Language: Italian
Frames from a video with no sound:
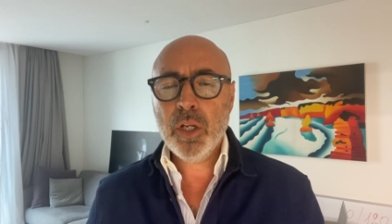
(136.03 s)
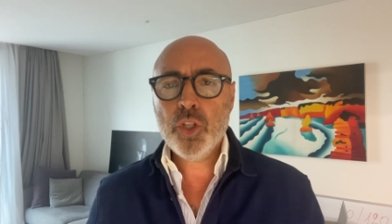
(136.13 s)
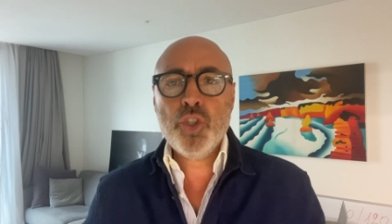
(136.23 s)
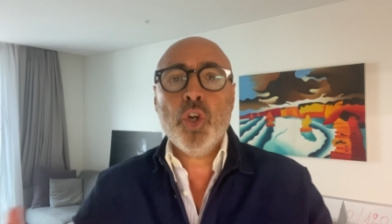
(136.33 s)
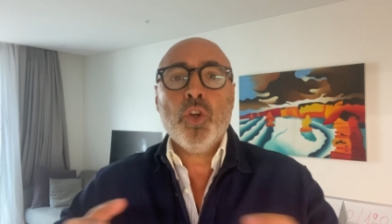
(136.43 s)

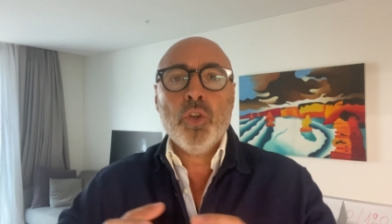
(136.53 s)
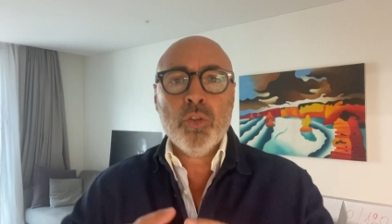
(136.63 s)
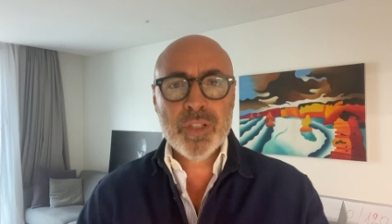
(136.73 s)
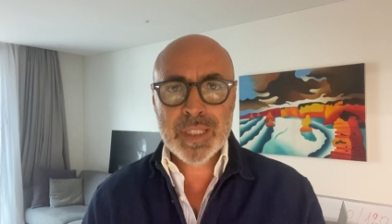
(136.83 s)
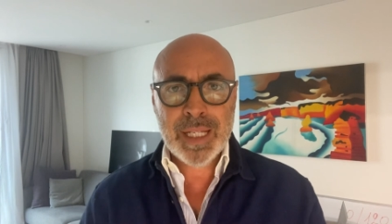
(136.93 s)
Ciò
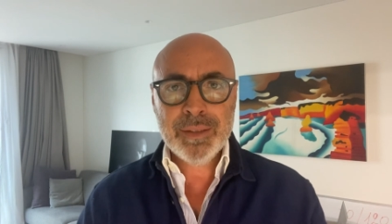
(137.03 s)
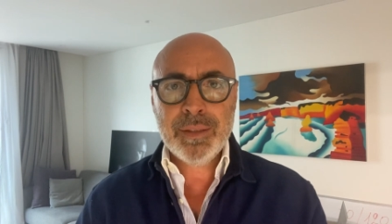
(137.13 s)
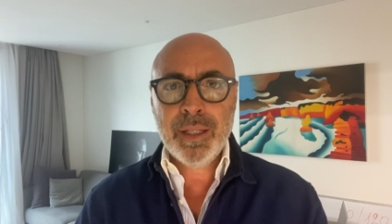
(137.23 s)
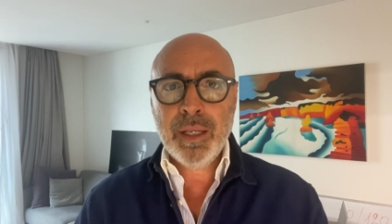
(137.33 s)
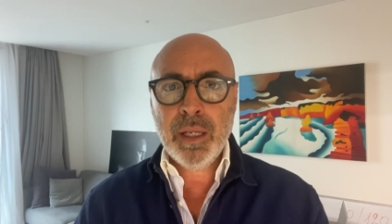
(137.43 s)

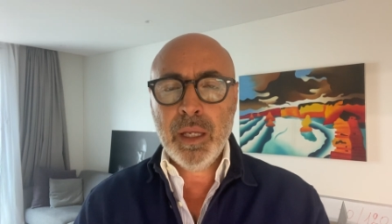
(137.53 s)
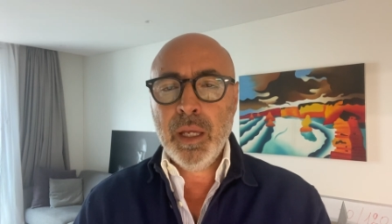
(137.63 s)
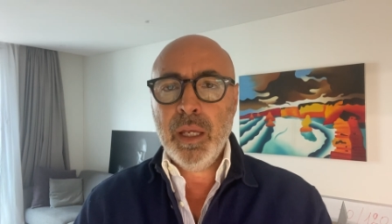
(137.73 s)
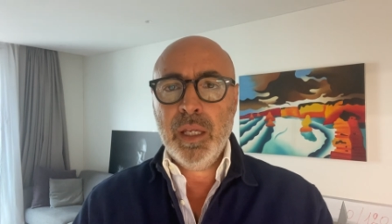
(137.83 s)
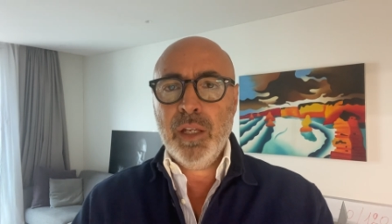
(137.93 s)
nonostante
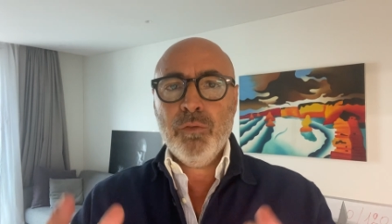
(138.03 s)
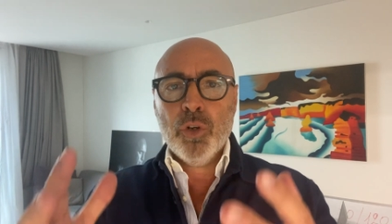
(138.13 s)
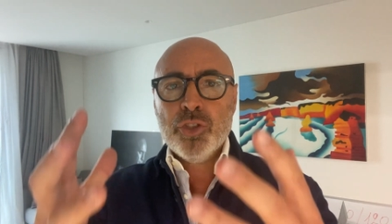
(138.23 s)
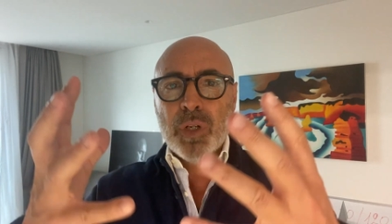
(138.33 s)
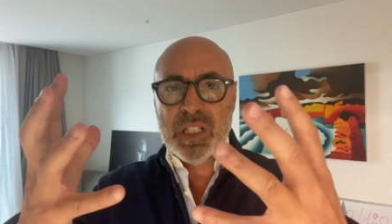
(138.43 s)
il
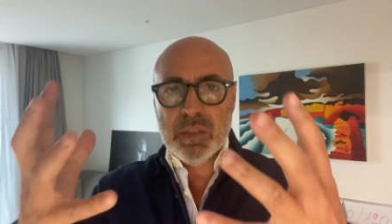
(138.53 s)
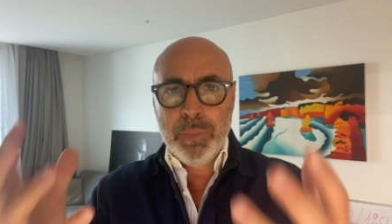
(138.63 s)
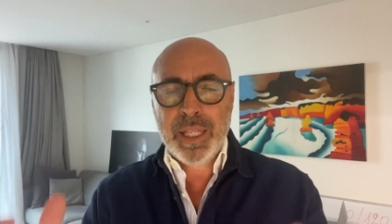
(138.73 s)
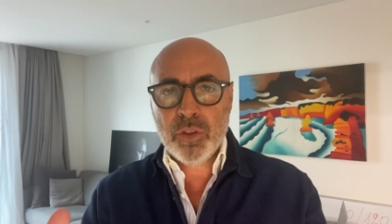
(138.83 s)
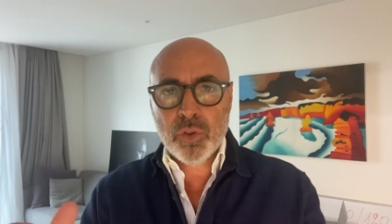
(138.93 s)
vostro
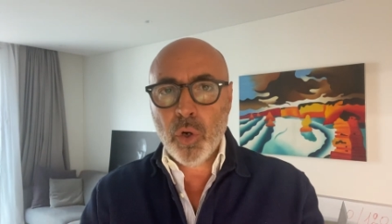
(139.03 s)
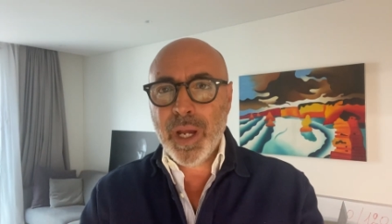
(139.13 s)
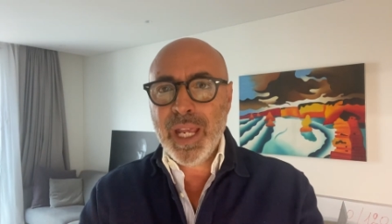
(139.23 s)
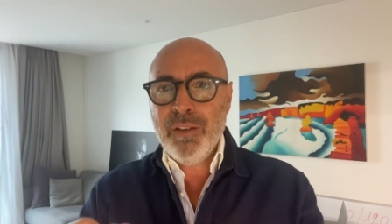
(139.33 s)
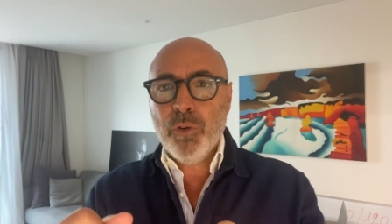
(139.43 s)
aspetto
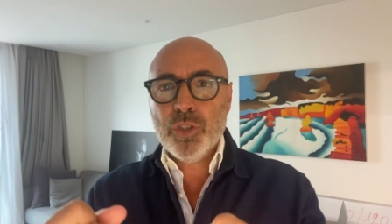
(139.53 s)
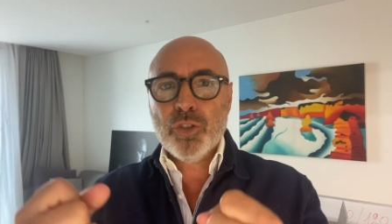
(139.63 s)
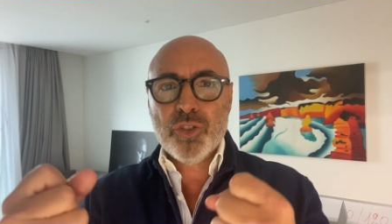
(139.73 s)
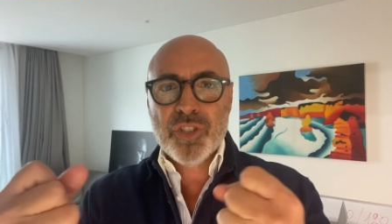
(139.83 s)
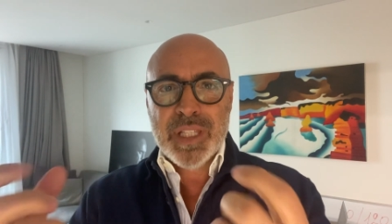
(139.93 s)
e il
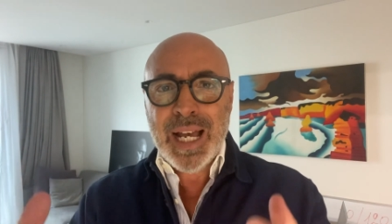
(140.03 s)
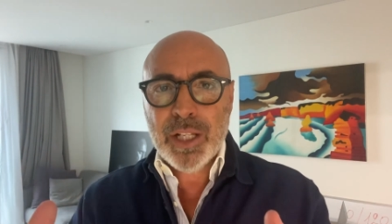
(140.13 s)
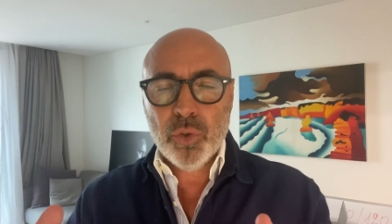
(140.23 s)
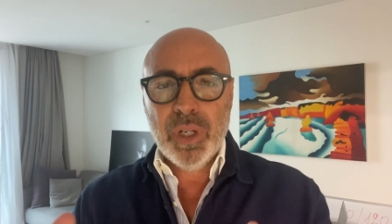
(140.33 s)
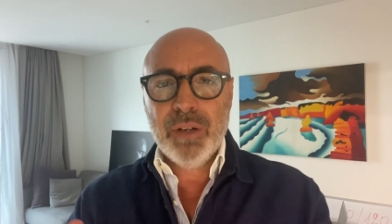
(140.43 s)
vostro
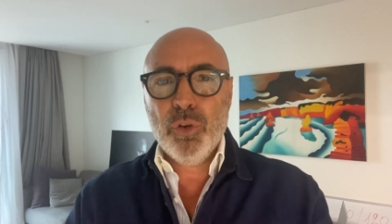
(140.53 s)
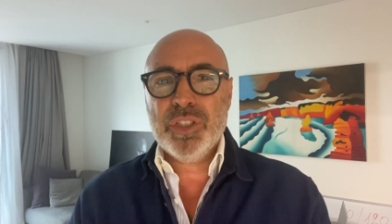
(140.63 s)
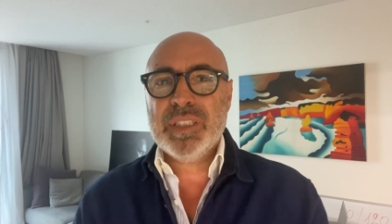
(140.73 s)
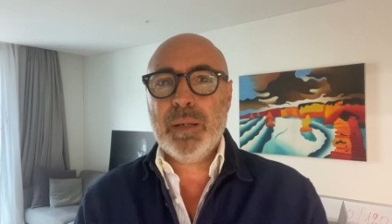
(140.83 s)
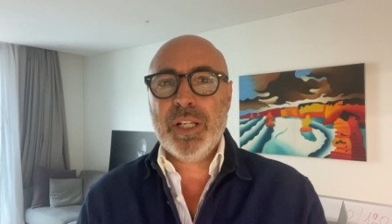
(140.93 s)
stato, la
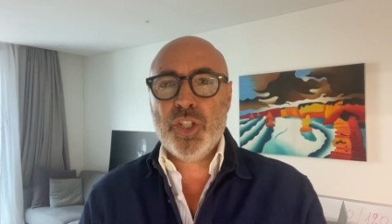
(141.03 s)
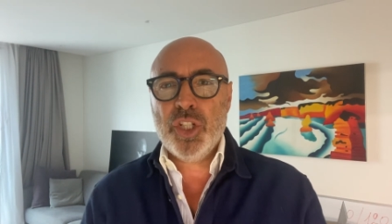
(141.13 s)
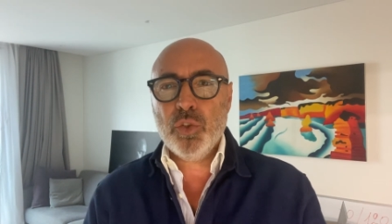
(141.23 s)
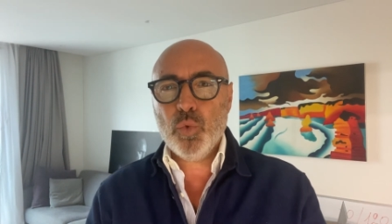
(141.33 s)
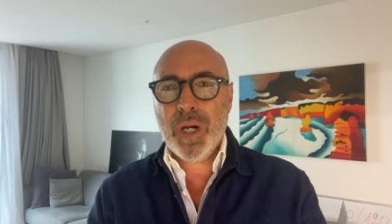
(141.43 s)
vostra
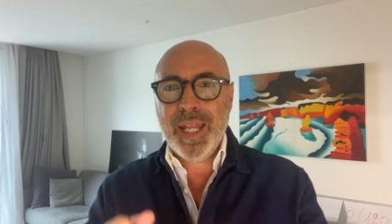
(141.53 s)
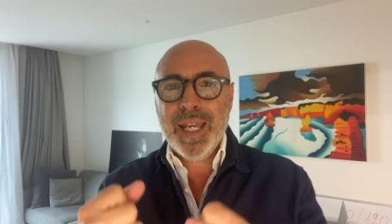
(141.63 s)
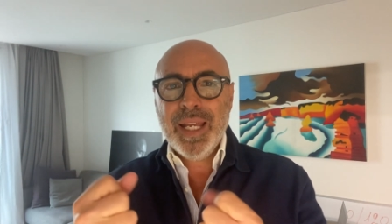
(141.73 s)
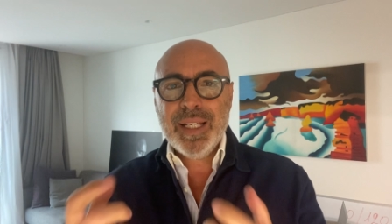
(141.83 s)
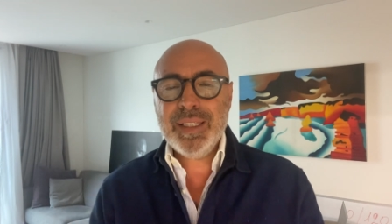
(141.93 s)

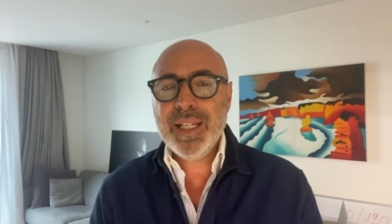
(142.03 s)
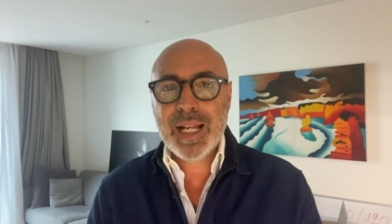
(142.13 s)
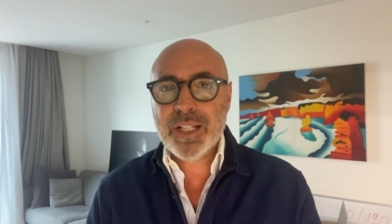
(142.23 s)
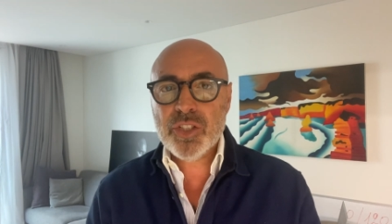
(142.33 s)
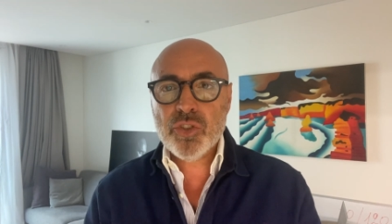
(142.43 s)
percentuale di
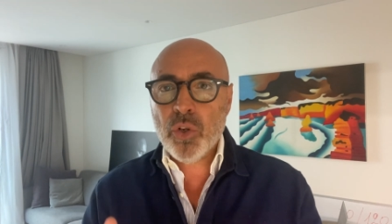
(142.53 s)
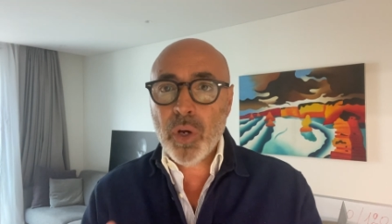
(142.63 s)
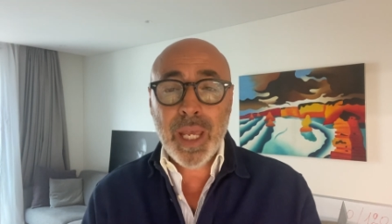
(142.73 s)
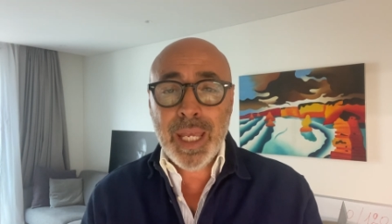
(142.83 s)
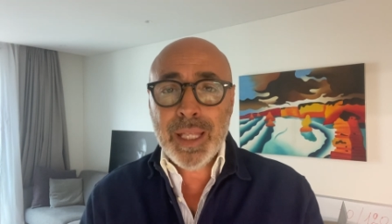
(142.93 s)

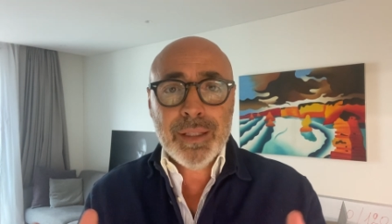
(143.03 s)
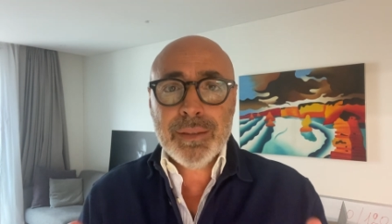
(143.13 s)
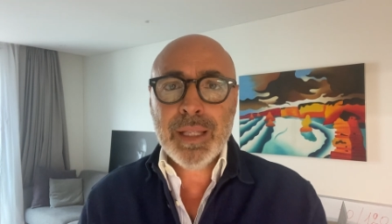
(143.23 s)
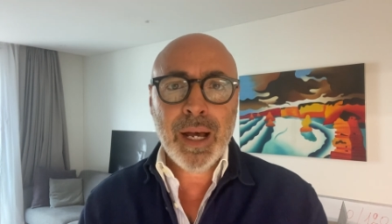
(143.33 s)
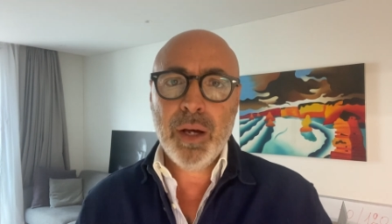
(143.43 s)
grasso è
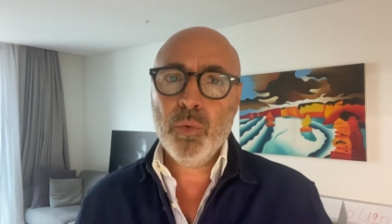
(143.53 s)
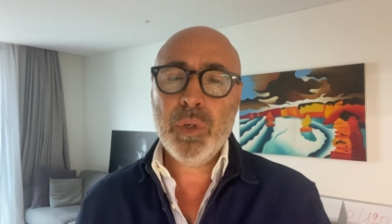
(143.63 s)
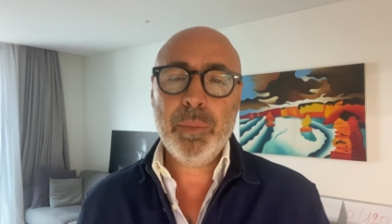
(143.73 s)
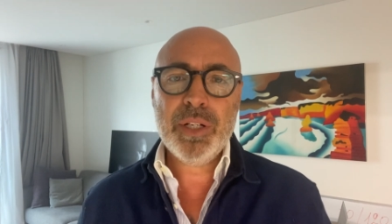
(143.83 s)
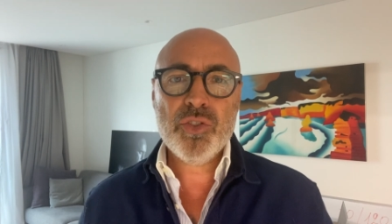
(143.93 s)
da
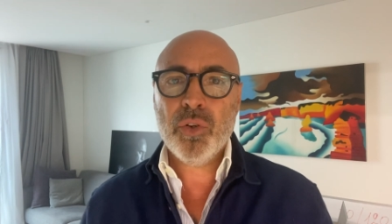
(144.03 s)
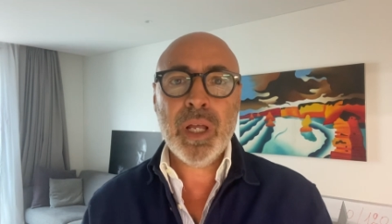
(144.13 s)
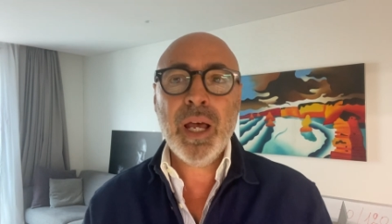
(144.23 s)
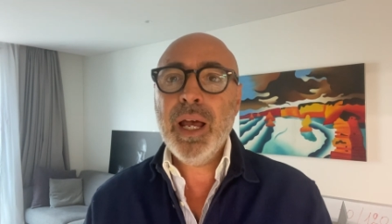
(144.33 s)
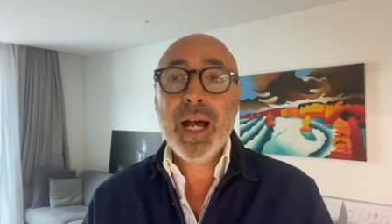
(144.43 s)
una
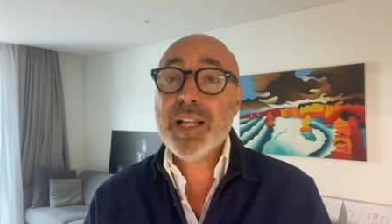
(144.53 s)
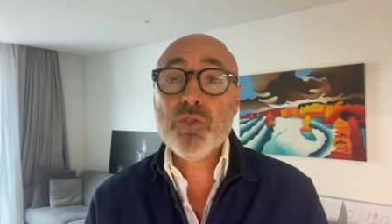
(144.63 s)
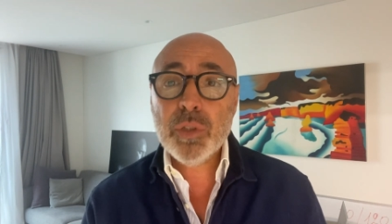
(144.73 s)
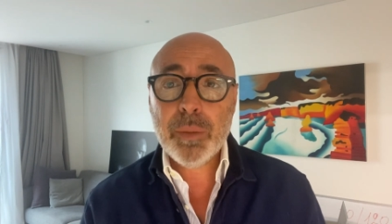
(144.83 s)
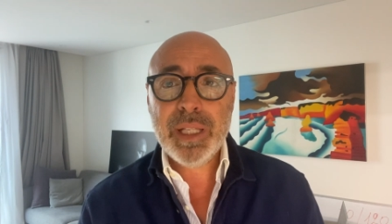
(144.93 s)
persona
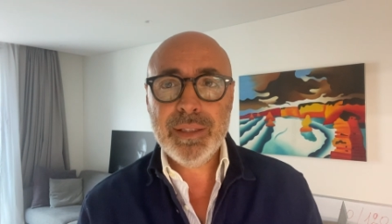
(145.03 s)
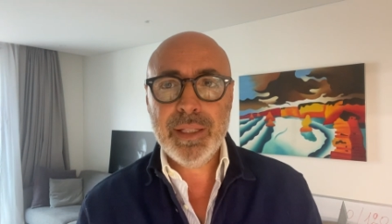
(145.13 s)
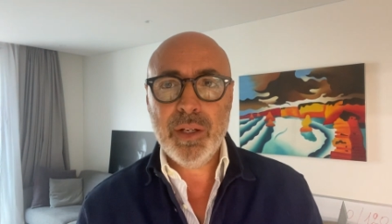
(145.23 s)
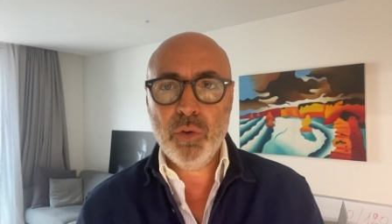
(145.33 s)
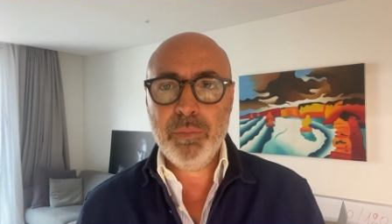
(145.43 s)

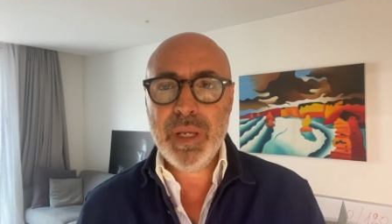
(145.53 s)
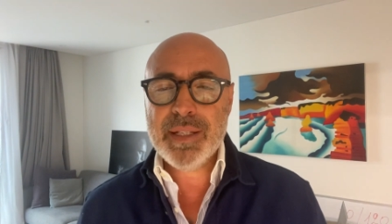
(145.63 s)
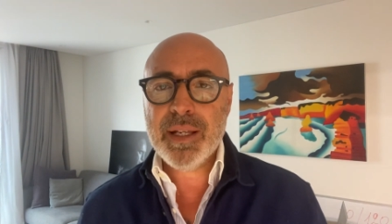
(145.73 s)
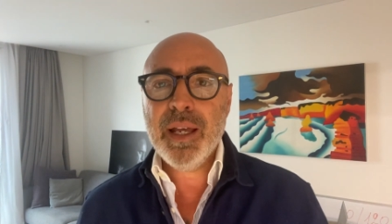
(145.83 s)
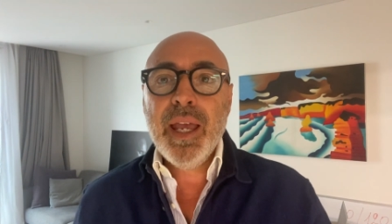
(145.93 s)
assolutamente
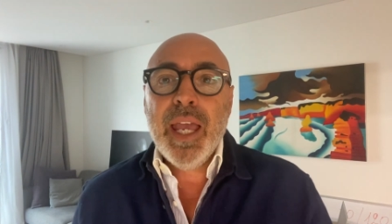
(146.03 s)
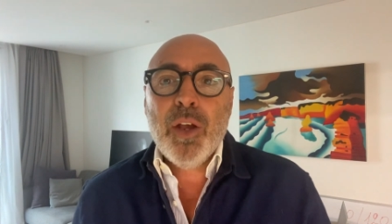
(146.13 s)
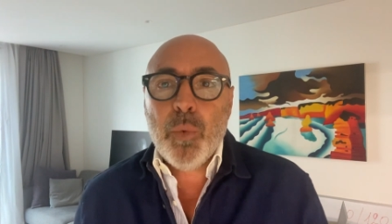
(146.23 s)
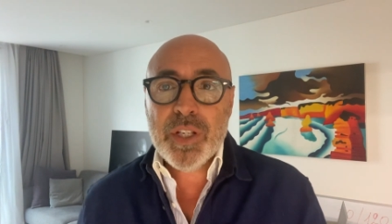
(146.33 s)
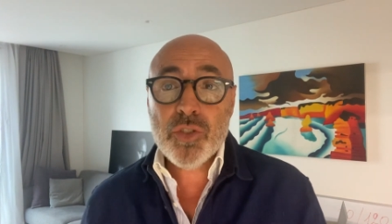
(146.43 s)
obesa. E
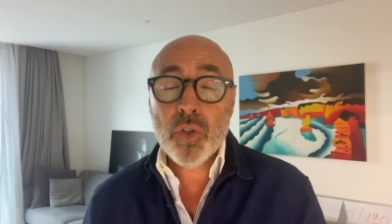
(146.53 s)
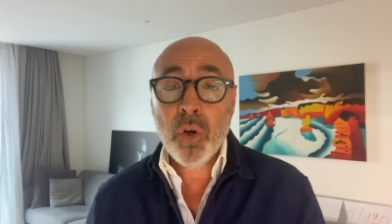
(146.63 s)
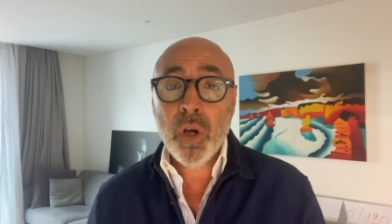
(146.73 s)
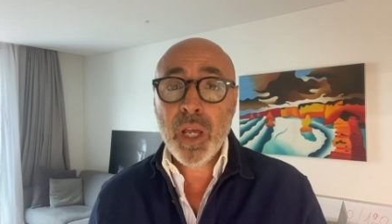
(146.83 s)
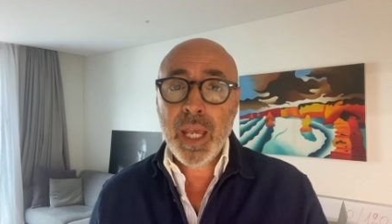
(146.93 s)
questo